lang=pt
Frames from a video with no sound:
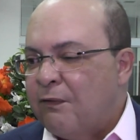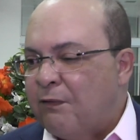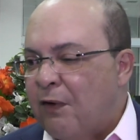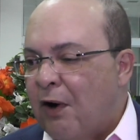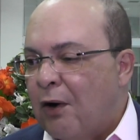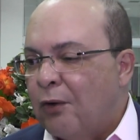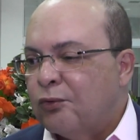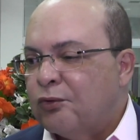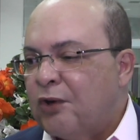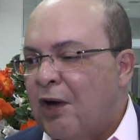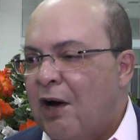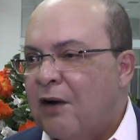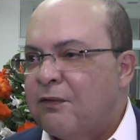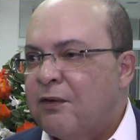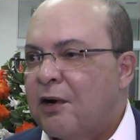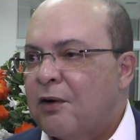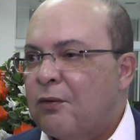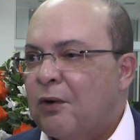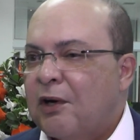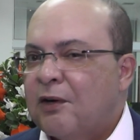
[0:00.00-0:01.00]

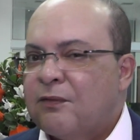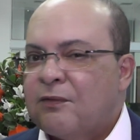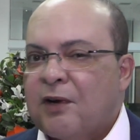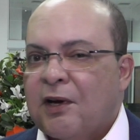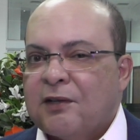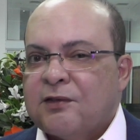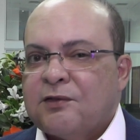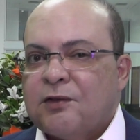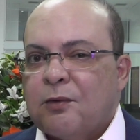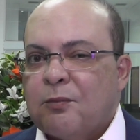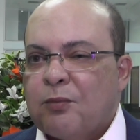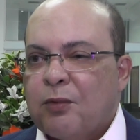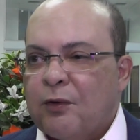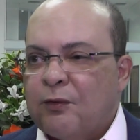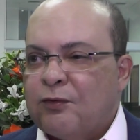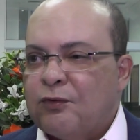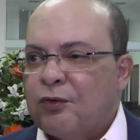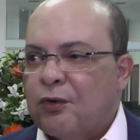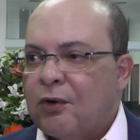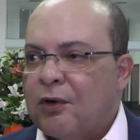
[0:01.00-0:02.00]
Faltava a qualificação
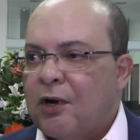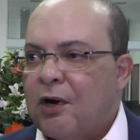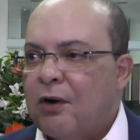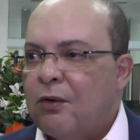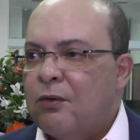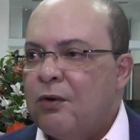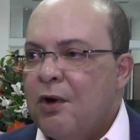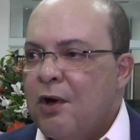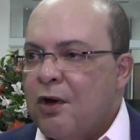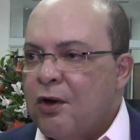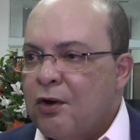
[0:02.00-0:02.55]
profissional,